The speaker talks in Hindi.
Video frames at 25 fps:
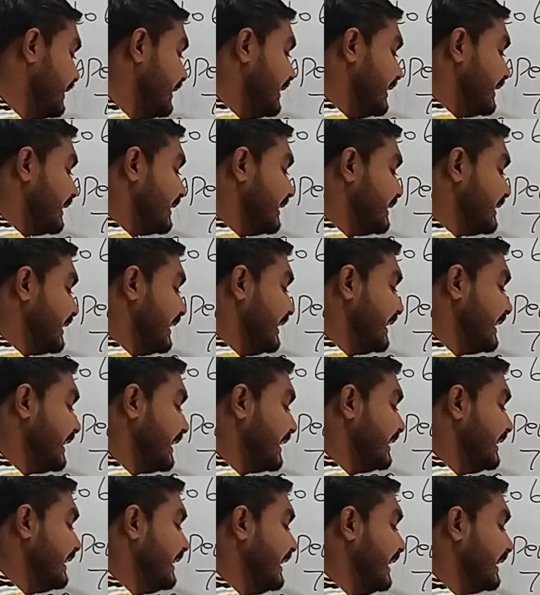कितने
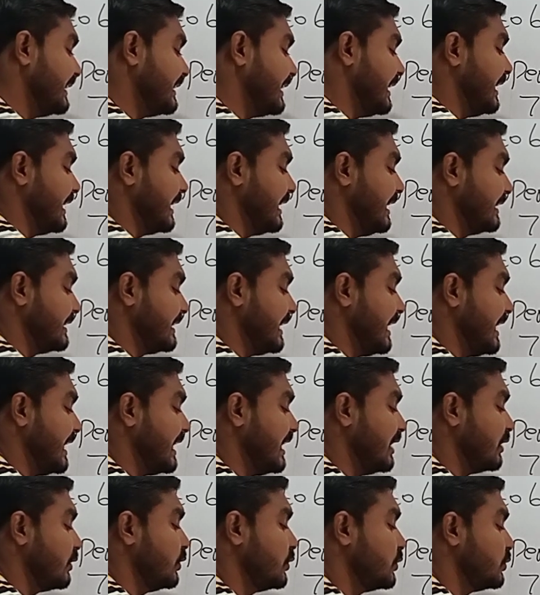करने हैं अठारह अठारह
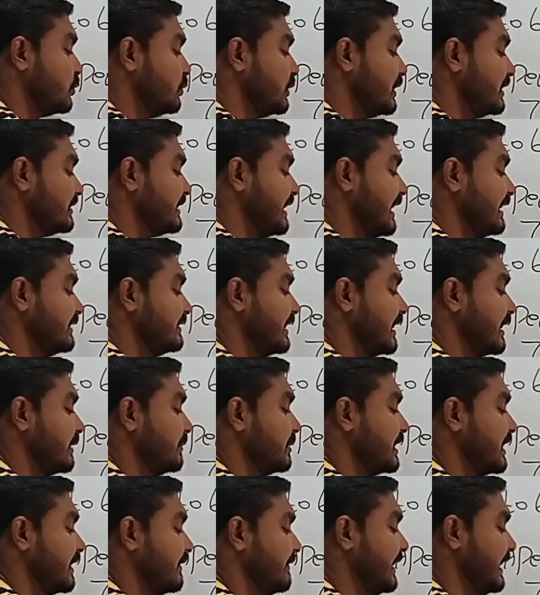को टू के साथ ज़रब
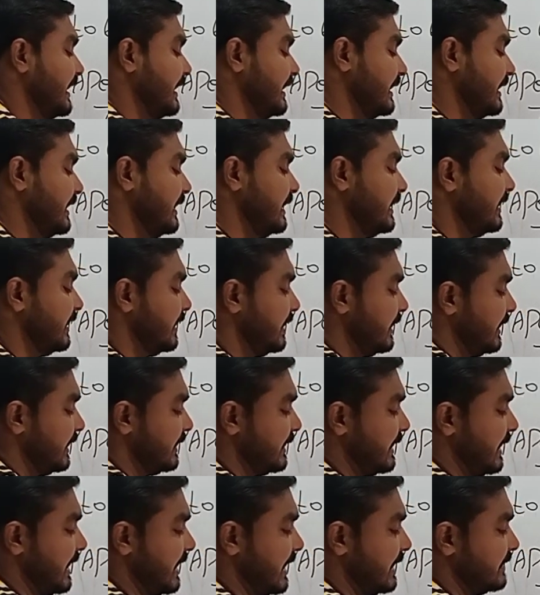करवाएंगे
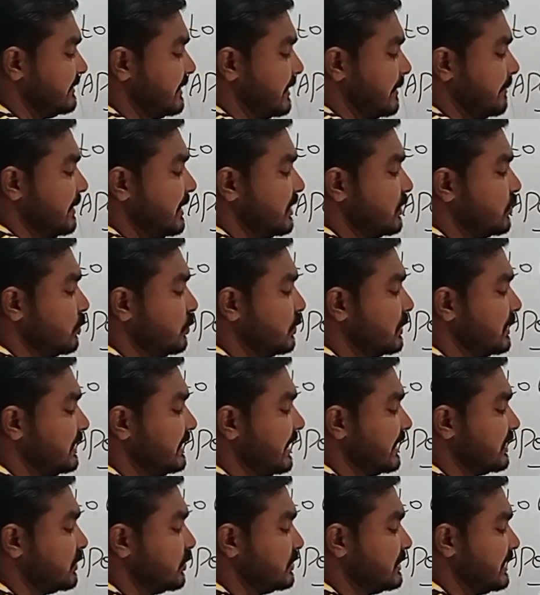अठारह ज़रबे टू किया
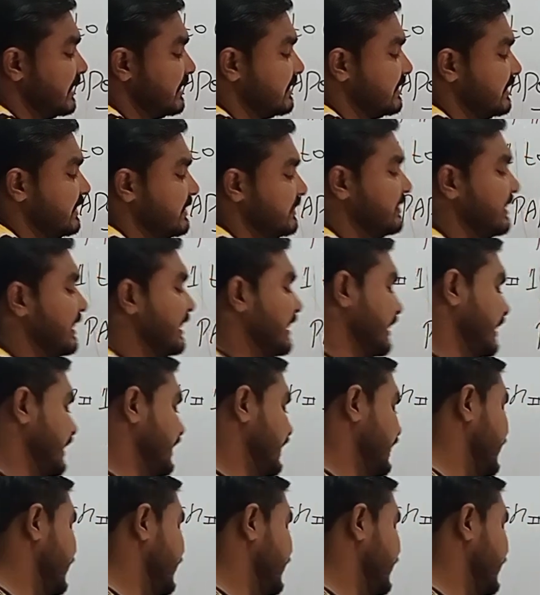तो छत्तीस आ गया